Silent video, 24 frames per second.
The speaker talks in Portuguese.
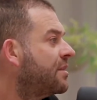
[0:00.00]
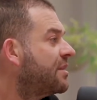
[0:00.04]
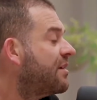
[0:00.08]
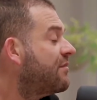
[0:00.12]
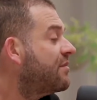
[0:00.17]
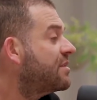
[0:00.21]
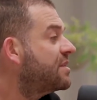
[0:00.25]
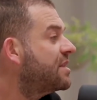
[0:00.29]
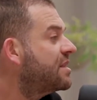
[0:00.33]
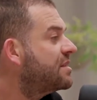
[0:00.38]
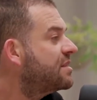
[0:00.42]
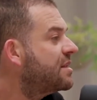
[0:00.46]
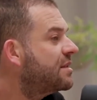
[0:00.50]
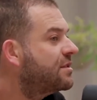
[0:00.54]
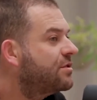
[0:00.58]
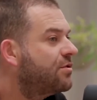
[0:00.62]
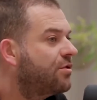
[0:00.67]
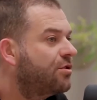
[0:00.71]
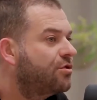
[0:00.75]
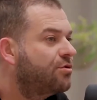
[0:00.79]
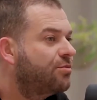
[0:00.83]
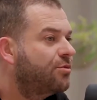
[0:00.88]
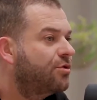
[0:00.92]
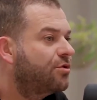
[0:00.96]
Tava
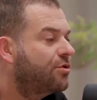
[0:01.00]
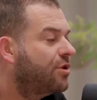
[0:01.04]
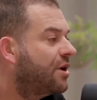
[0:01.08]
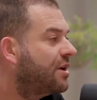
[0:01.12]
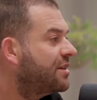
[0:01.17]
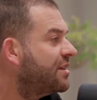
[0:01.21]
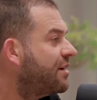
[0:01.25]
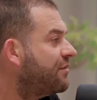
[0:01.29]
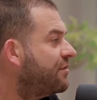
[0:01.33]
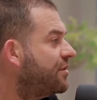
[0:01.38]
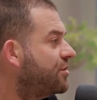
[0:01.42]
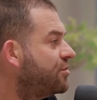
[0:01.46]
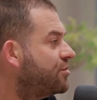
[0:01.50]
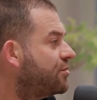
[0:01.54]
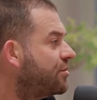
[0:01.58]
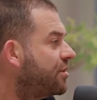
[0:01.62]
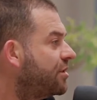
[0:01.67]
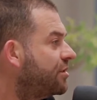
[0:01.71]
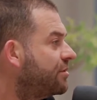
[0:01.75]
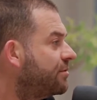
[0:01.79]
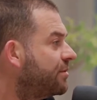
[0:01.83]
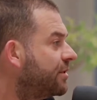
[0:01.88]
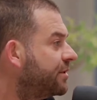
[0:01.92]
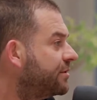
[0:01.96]
68 mil dólares, tá
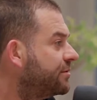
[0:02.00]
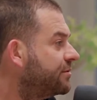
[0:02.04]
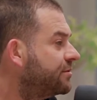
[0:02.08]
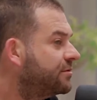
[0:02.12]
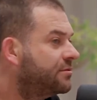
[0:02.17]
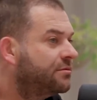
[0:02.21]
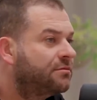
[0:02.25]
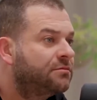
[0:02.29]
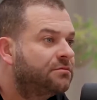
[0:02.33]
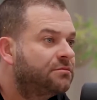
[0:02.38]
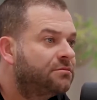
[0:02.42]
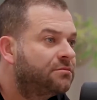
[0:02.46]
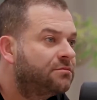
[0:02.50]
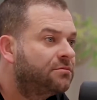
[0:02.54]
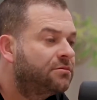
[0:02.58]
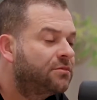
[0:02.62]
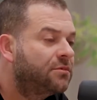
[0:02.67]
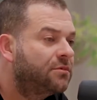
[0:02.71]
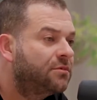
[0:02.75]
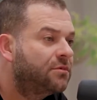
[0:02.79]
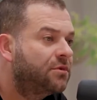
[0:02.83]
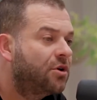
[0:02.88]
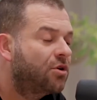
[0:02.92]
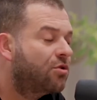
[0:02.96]
28, mano. É.
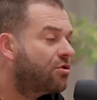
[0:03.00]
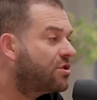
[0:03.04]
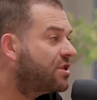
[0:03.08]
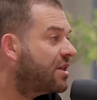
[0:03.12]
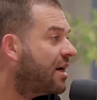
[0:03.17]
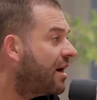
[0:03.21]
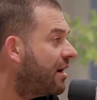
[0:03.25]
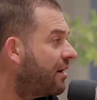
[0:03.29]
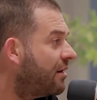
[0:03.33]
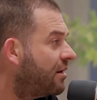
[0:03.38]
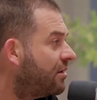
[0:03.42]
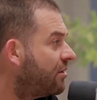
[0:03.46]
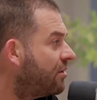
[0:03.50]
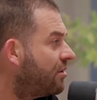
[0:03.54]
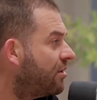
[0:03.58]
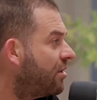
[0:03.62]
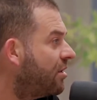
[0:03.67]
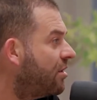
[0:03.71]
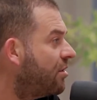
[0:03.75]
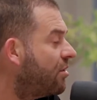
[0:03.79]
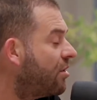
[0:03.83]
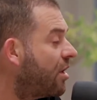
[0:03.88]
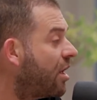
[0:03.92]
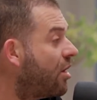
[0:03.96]
Eu não saio,
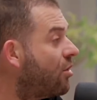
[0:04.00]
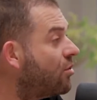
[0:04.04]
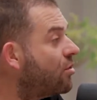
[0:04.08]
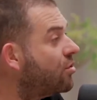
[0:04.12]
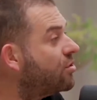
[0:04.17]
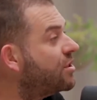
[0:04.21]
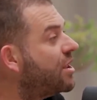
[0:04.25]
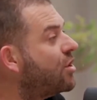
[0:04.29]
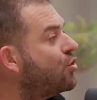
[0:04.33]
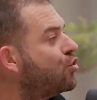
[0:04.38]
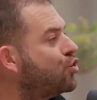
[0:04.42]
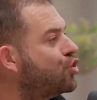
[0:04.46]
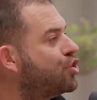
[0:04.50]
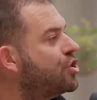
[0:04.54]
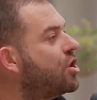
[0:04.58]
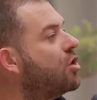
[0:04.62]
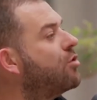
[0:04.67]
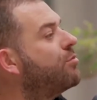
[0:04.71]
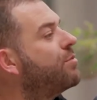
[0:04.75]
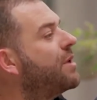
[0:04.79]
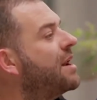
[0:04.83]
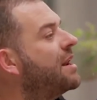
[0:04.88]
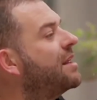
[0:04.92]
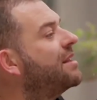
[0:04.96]
eu, eu não tenho
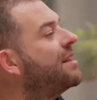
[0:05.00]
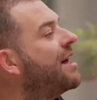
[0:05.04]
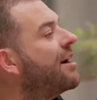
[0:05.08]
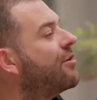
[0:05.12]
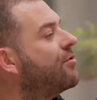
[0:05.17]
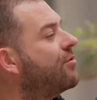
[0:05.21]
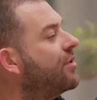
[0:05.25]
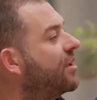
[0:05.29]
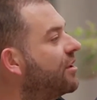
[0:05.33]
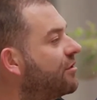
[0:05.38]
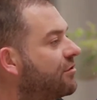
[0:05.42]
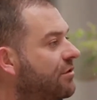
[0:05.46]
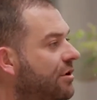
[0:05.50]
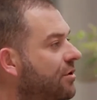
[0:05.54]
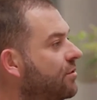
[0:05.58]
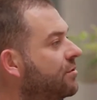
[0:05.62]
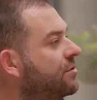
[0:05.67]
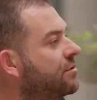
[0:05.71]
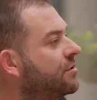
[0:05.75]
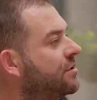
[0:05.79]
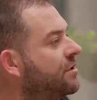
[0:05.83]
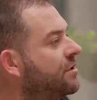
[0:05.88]
chão para lidar com isso, eu.